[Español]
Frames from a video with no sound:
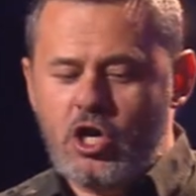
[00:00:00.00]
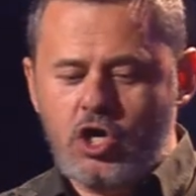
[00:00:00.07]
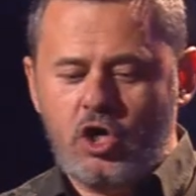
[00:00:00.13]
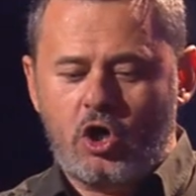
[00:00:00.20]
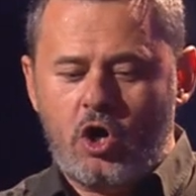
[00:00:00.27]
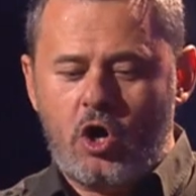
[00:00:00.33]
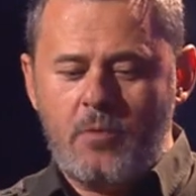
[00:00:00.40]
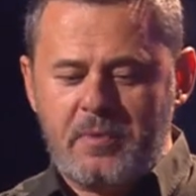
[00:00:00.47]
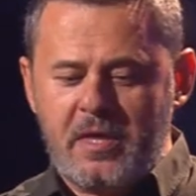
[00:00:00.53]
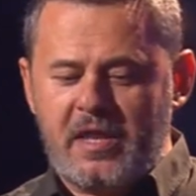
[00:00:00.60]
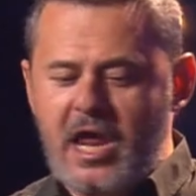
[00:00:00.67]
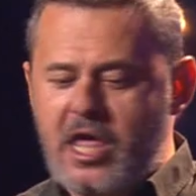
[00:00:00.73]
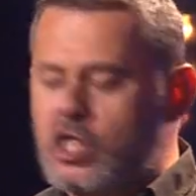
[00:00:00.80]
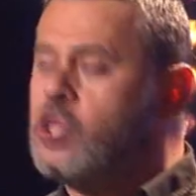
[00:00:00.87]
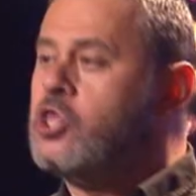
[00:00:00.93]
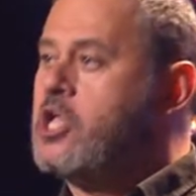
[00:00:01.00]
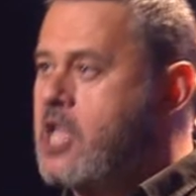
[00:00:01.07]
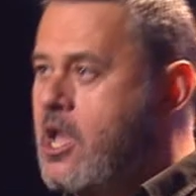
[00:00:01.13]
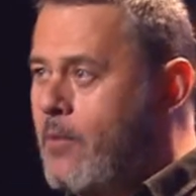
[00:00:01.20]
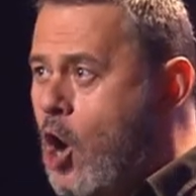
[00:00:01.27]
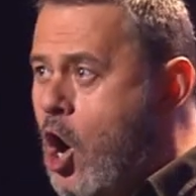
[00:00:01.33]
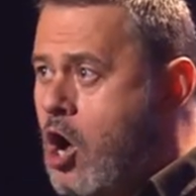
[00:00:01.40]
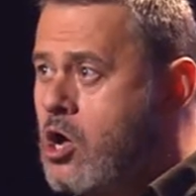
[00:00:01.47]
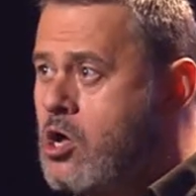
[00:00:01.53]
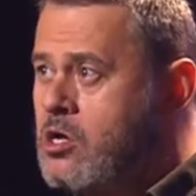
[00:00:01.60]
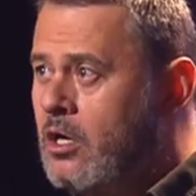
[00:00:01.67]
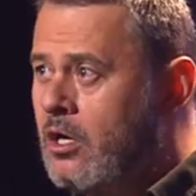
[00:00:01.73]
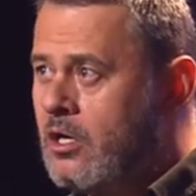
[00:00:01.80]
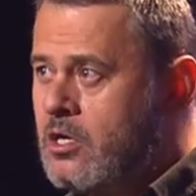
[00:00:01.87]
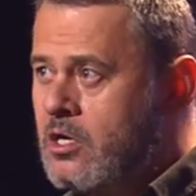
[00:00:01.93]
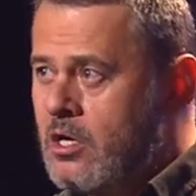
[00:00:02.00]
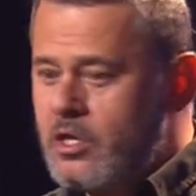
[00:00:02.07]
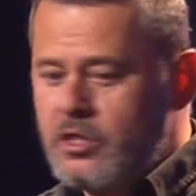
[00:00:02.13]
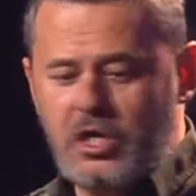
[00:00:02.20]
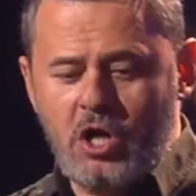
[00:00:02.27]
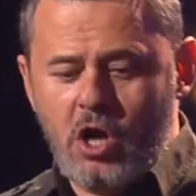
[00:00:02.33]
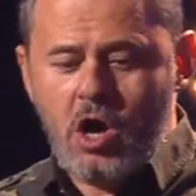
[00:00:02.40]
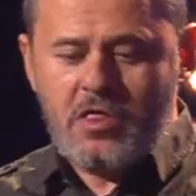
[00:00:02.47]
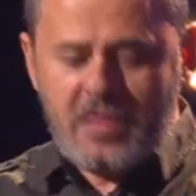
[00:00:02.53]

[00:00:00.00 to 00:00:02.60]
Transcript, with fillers: yo cojo piedra, ¿y dónde llevo? Dice, no,